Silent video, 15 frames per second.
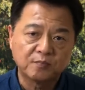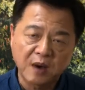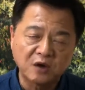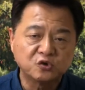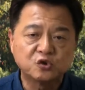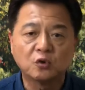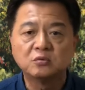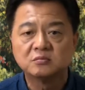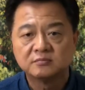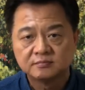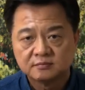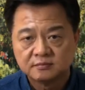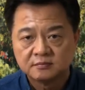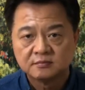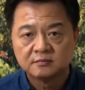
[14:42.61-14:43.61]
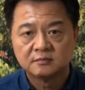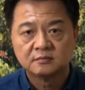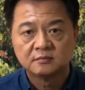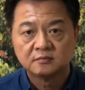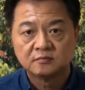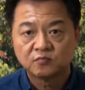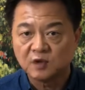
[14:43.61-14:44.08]
帮凶，
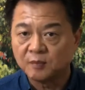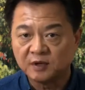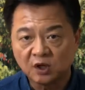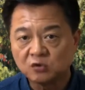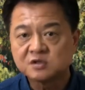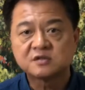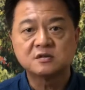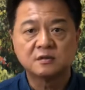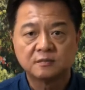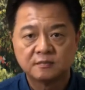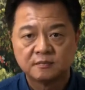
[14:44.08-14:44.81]
你们都是。